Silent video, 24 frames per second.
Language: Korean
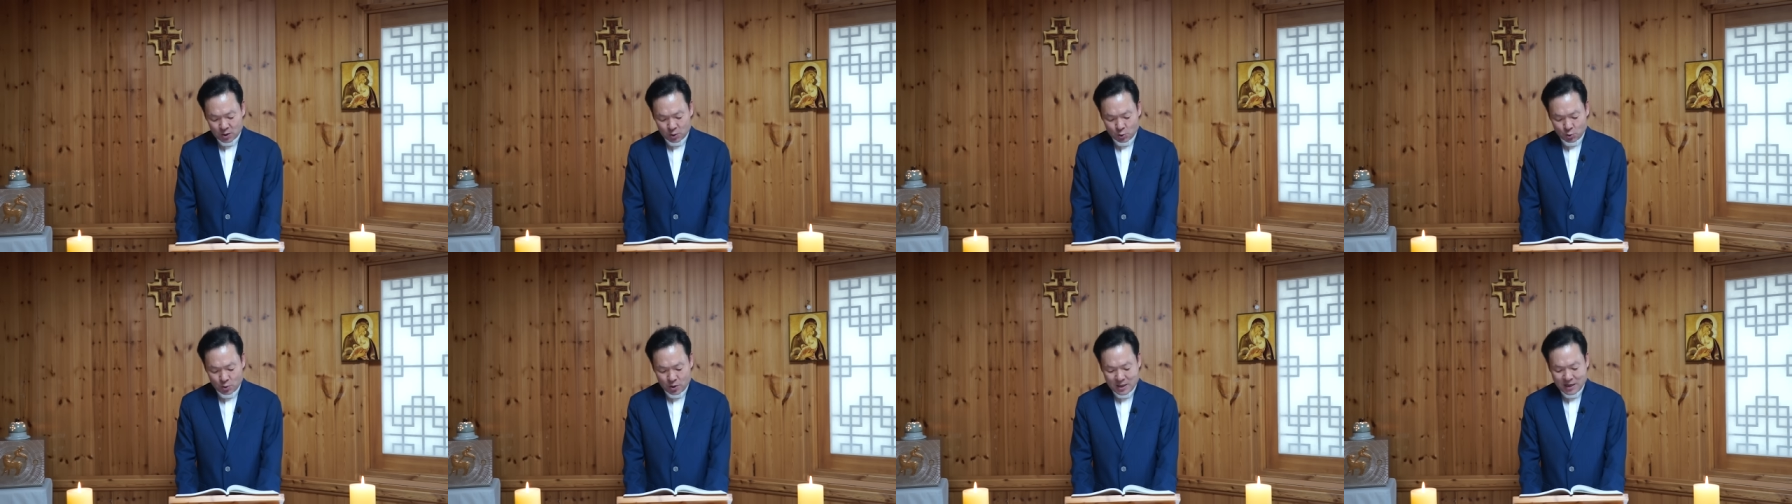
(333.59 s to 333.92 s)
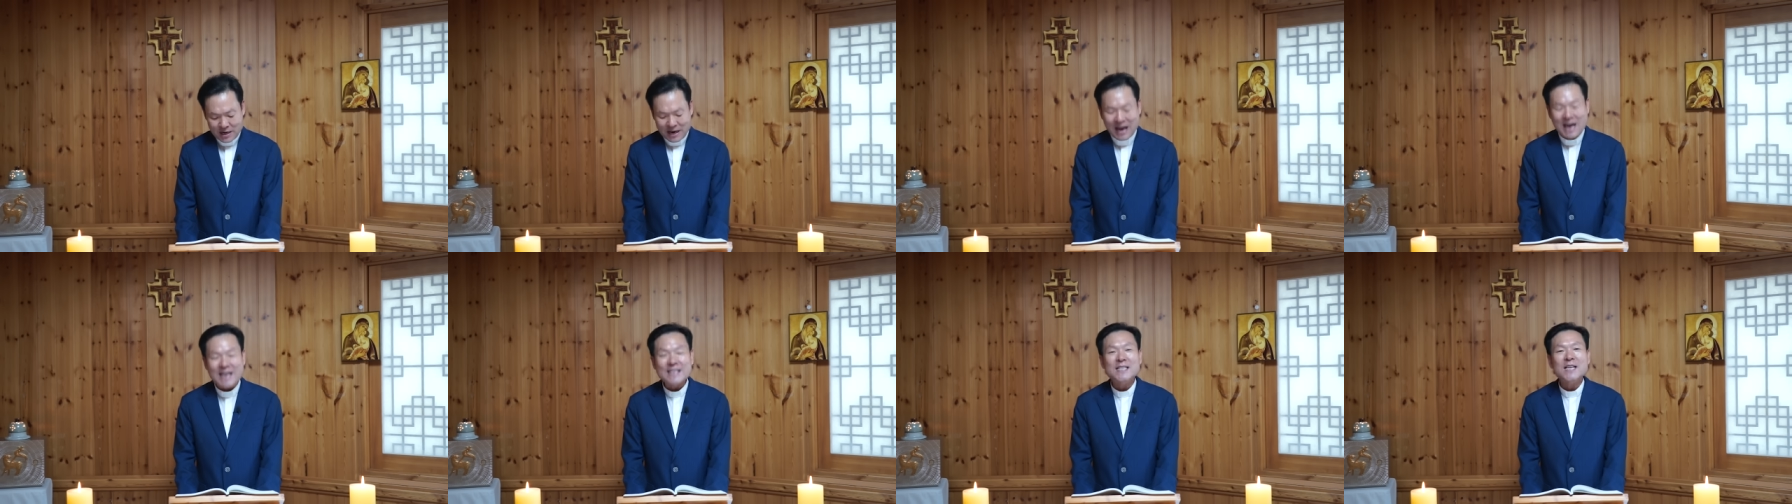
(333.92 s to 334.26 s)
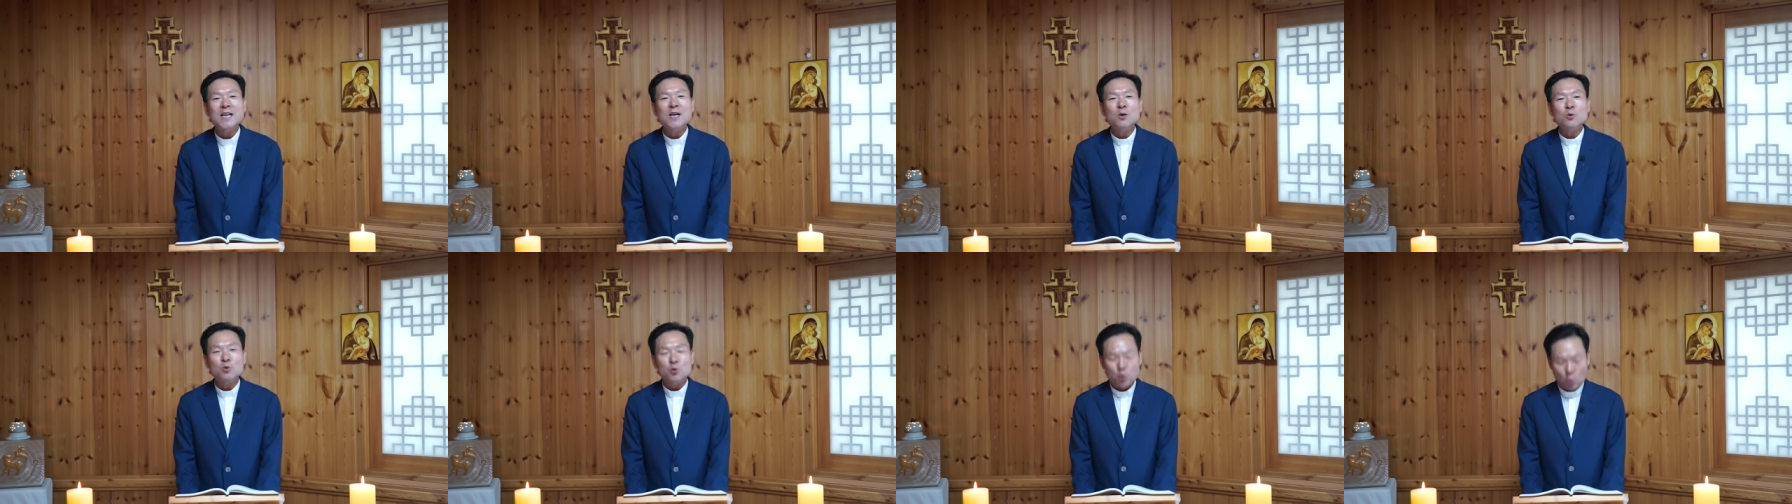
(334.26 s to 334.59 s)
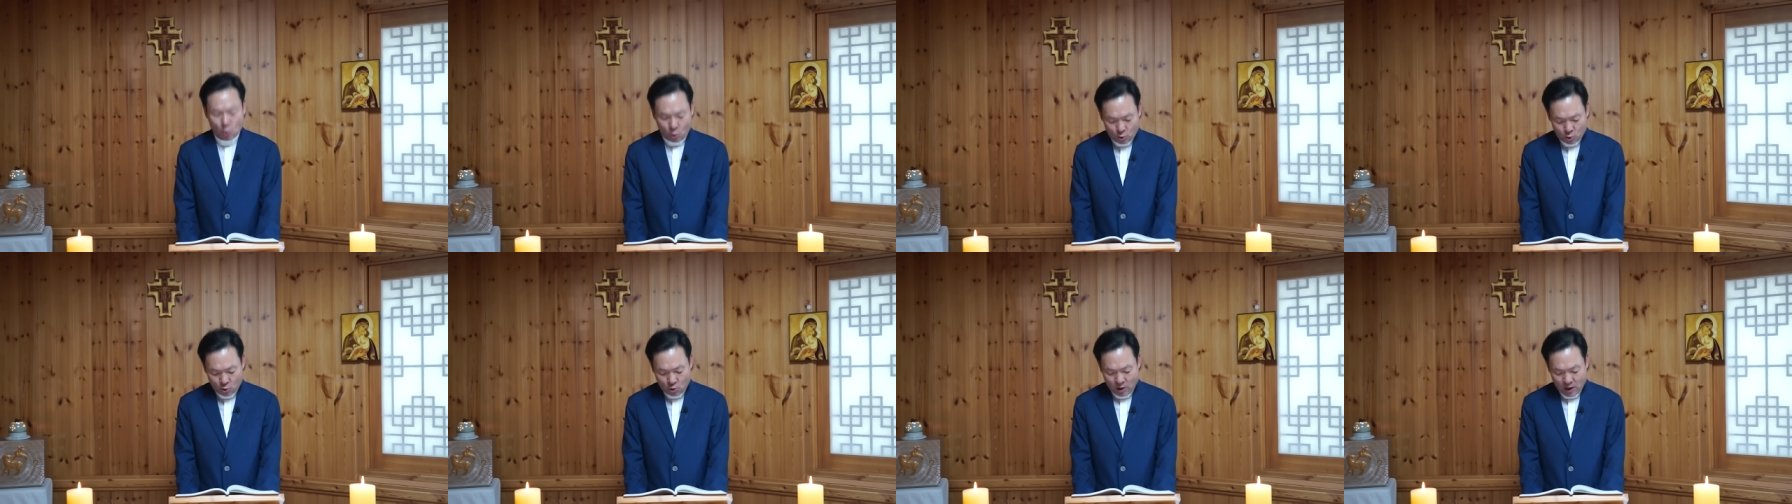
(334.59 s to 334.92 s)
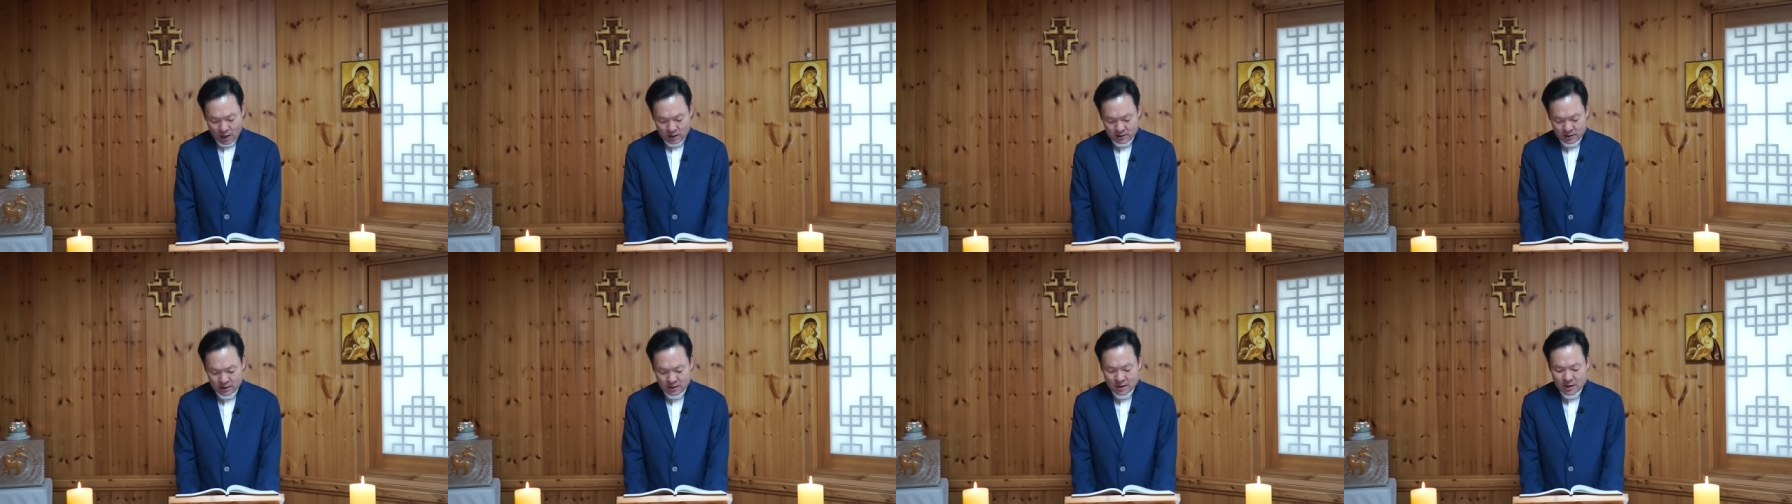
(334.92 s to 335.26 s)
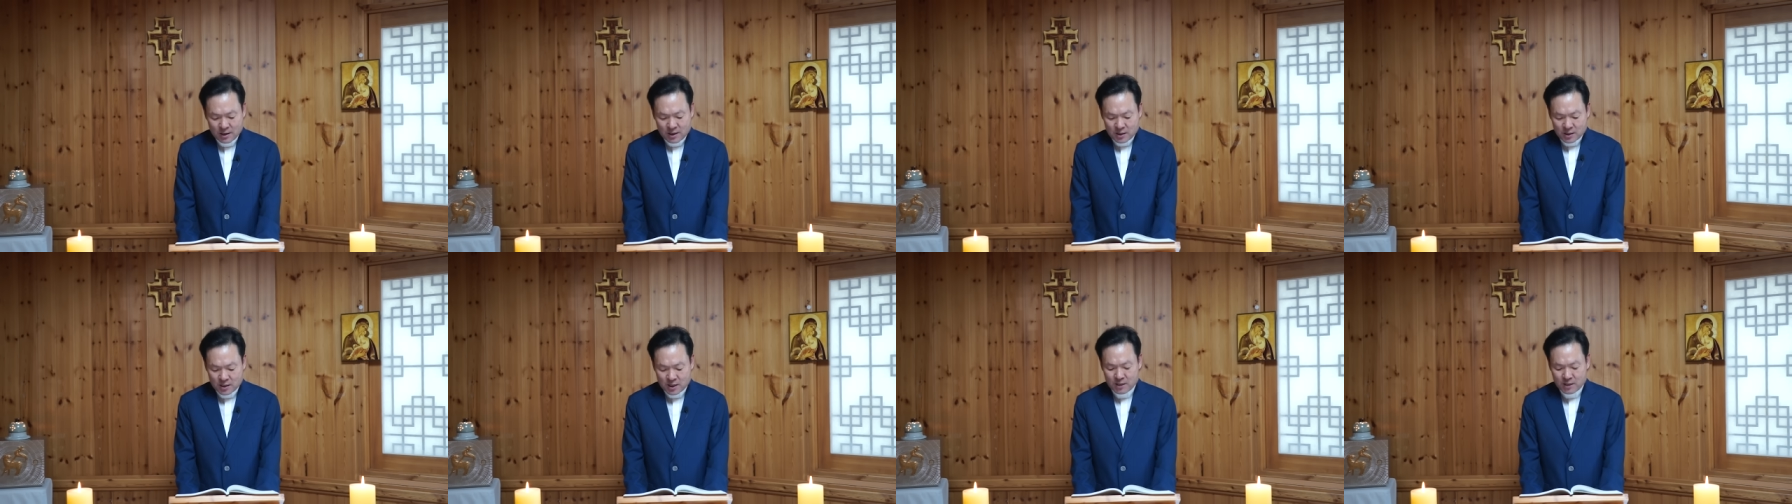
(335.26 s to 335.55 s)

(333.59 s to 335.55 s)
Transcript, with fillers: 쇼인을 가장 존경하는